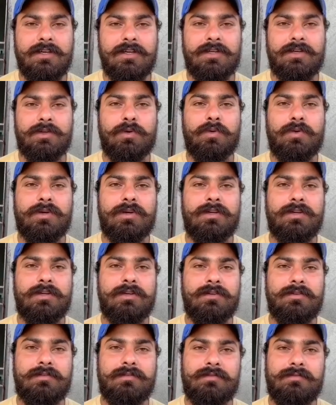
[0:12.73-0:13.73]
जो कि
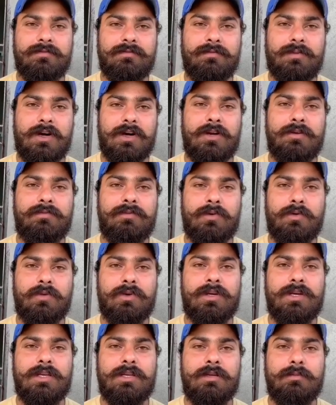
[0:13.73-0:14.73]

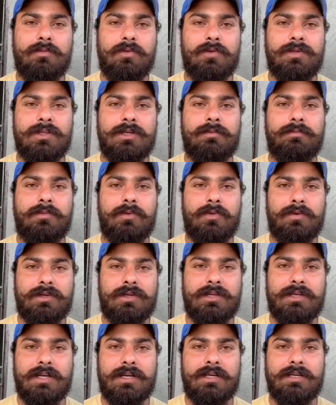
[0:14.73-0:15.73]
बायोफ्लो के लिए बहुत ही
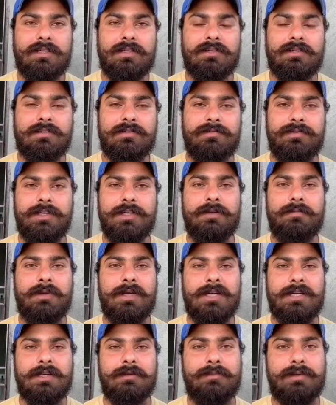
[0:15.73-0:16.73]
इम्पोर्टेंट है फीड
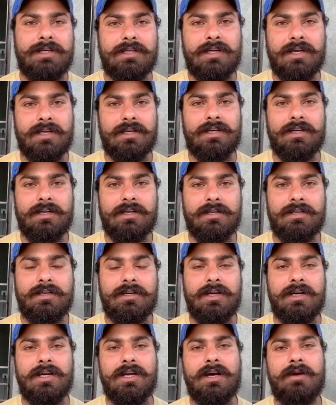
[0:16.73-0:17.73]
मैनेजमेंट करना
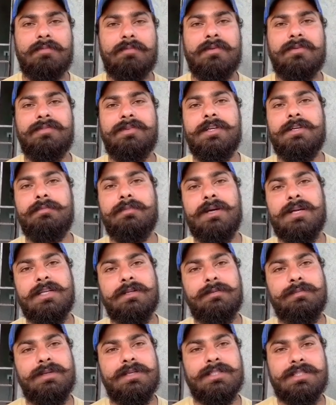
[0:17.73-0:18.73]
अगर आपका फीड
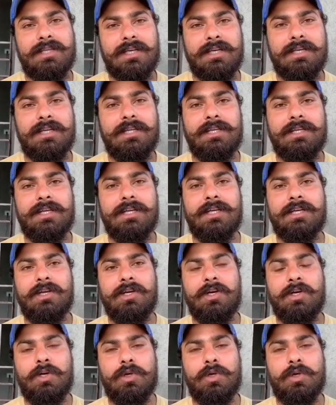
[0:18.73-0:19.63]
मैनेजमेंट सही नहीं है